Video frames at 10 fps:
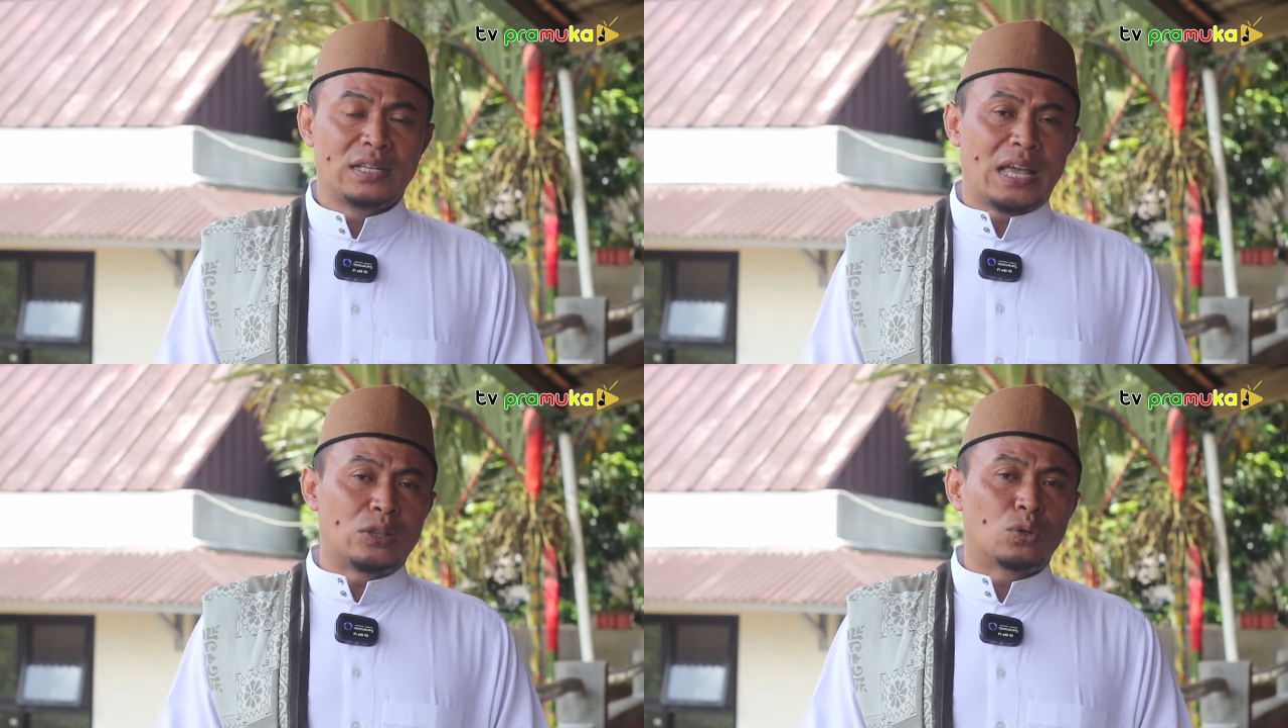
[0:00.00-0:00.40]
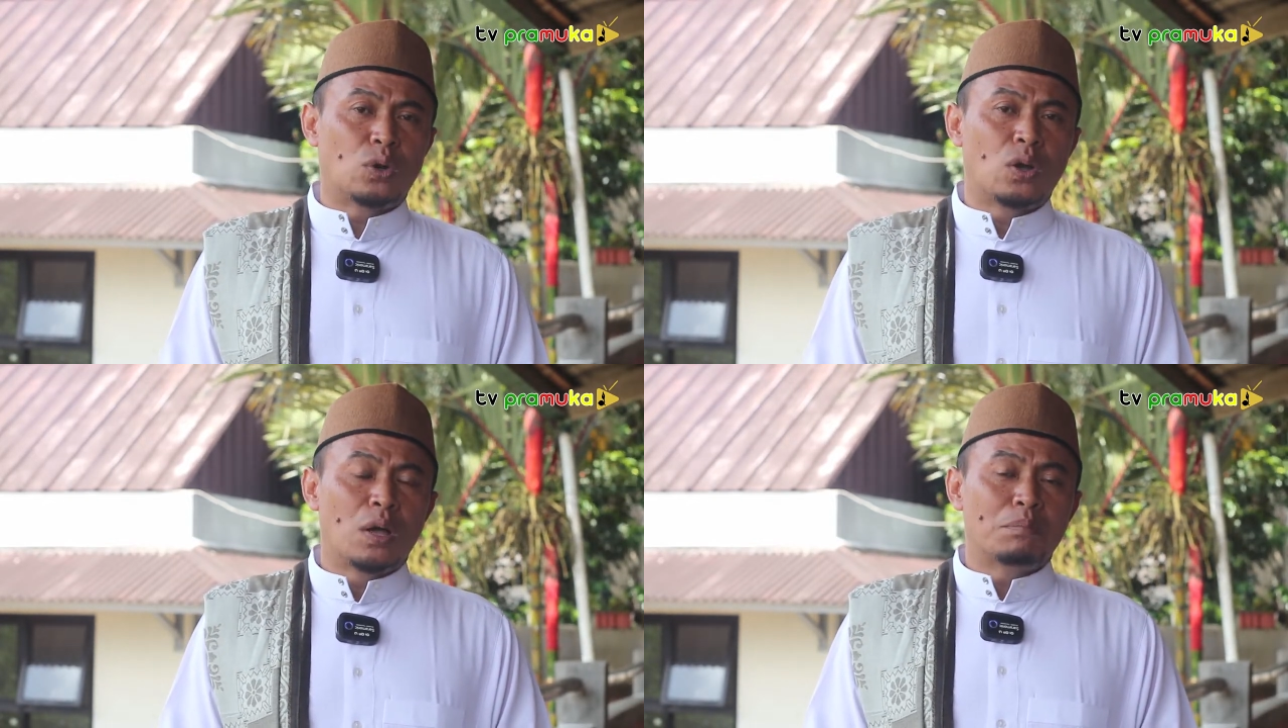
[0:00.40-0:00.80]
yaitu
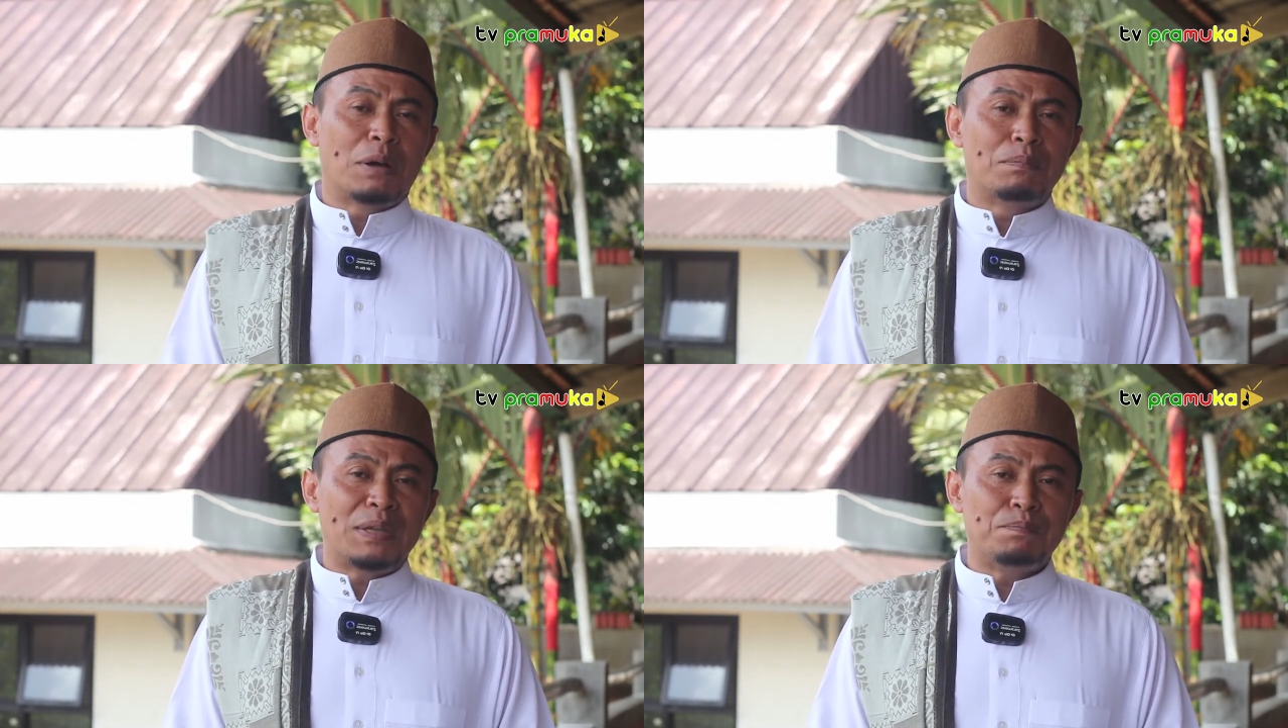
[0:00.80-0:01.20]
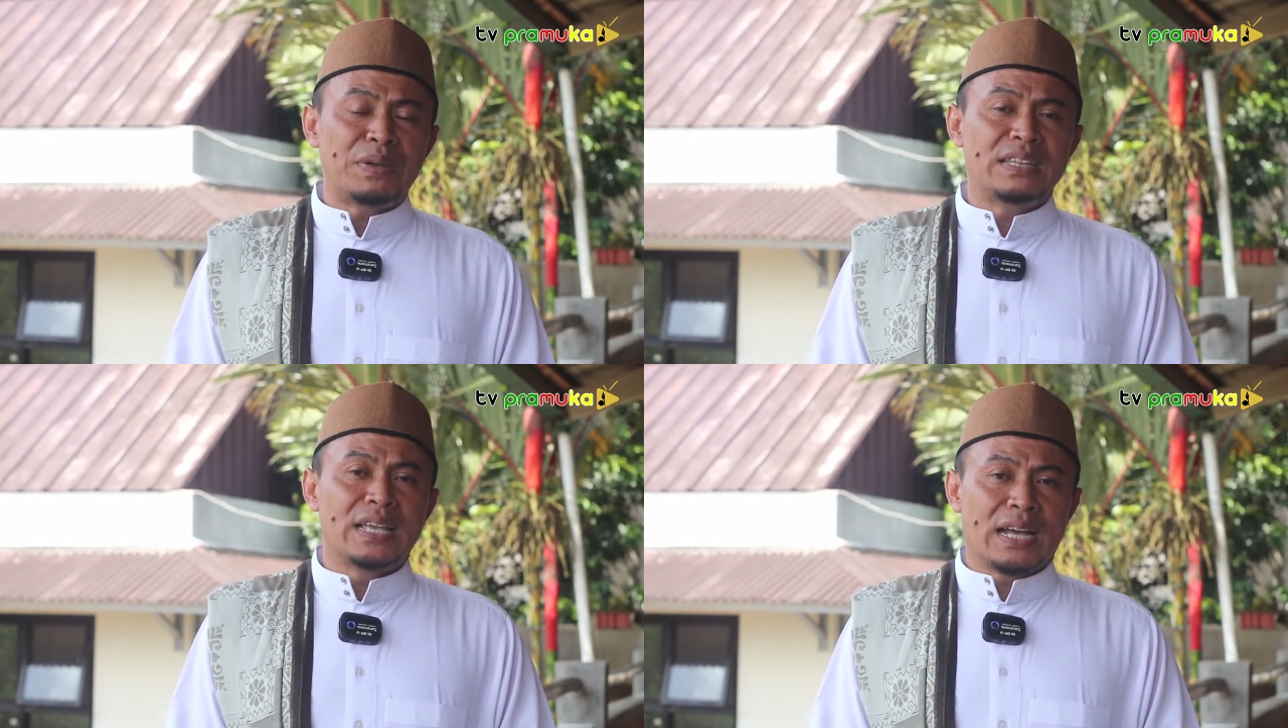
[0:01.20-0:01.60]

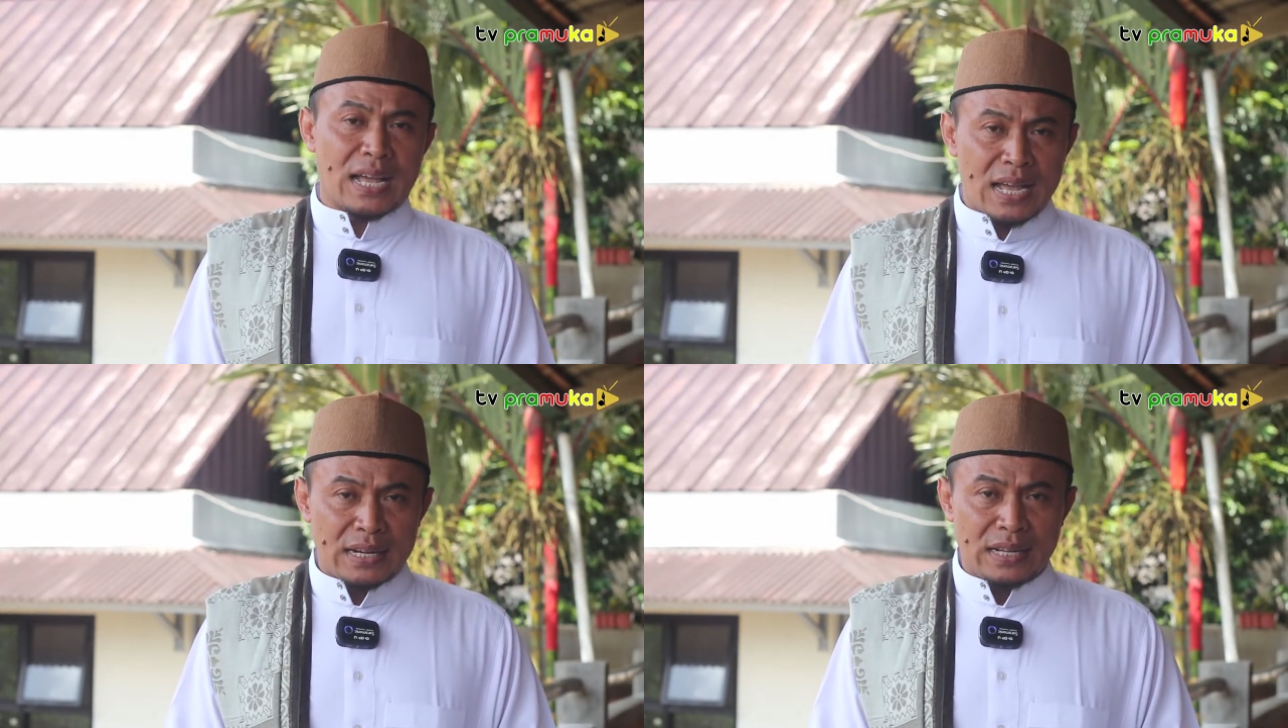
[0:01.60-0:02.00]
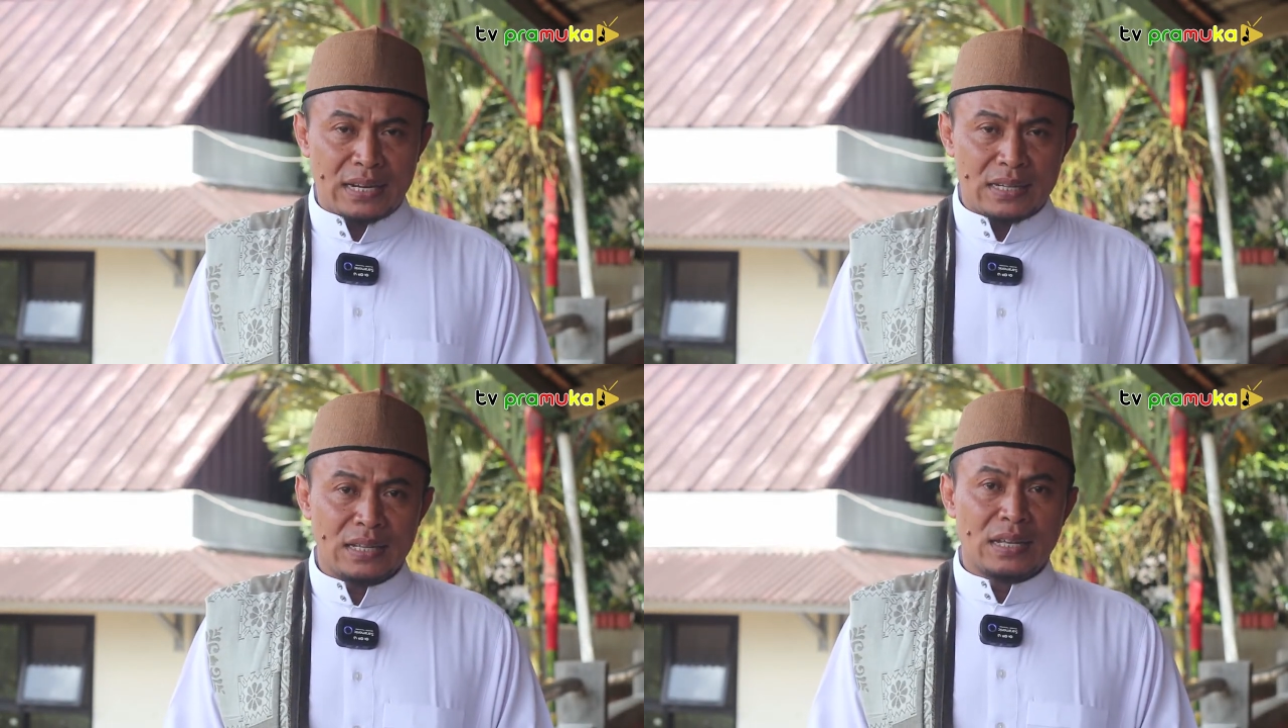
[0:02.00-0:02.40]
pemimpin yang adil,